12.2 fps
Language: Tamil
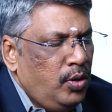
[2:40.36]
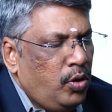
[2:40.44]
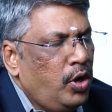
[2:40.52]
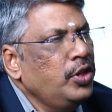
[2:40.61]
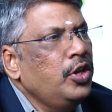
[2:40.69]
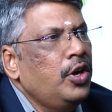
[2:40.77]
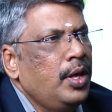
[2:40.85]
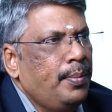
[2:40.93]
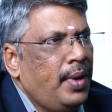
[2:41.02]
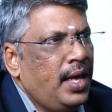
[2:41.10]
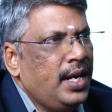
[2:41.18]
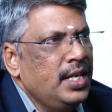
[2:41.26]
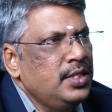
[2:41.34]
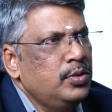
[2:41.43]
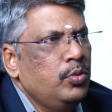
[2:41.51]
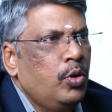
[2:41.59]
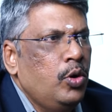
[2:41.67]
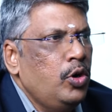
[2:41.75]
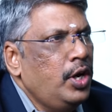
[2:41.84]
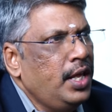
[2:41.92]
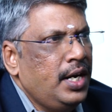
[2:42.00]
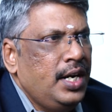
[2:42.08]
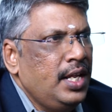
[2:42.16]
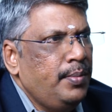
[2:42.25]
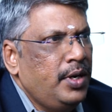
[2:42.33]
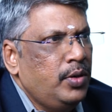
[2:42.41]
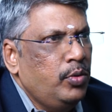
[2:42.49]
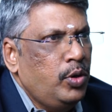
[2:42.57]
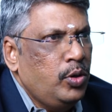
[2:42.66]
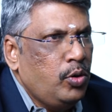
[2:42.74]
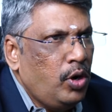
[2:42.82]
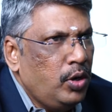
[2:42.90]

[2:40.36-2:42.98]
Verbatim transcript: குழந்தையுடைய மேரேஜ் உங்களுடைய ரிட்டையர்மெண்ட் ஒரு